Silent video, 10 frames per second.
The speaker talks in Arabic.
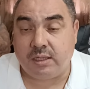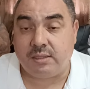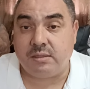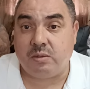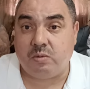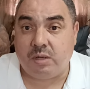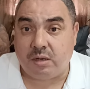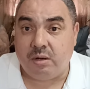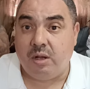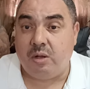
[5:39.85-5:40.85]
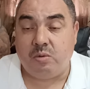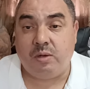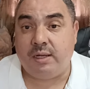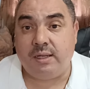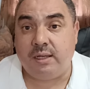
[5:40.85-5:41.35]
كتصور
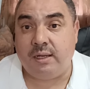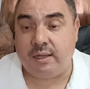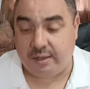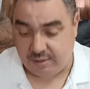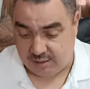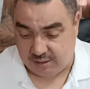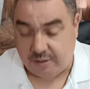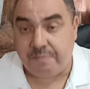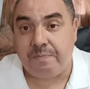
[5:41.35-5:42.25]
وهذا الى غير ذلك